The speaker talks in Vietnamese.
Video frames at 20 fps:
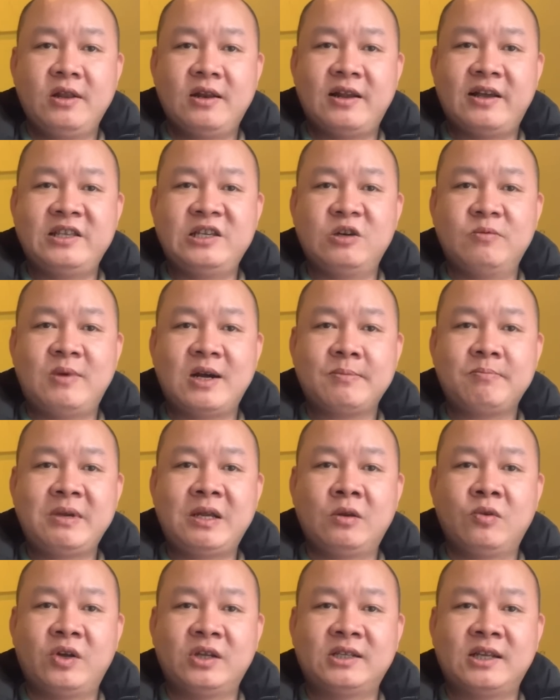là nhiều bác
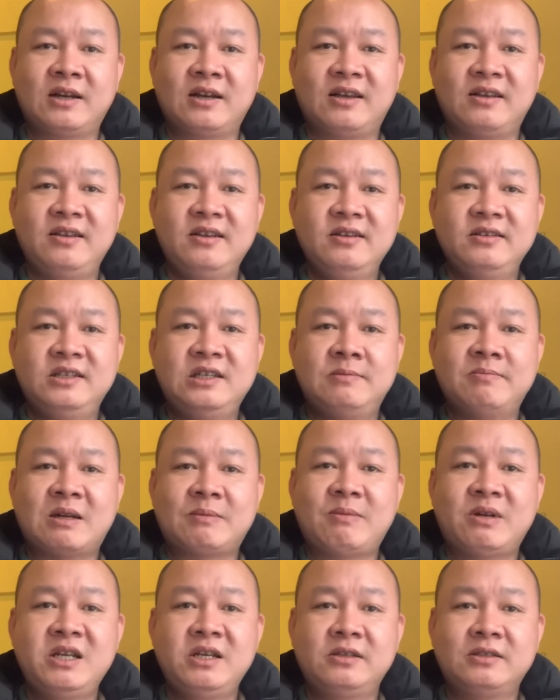bình luận rằng là nhìn mặt
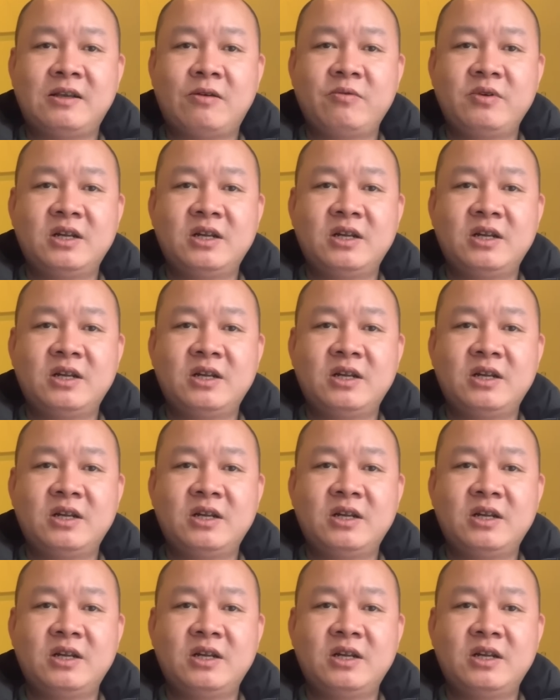bắt hình dong,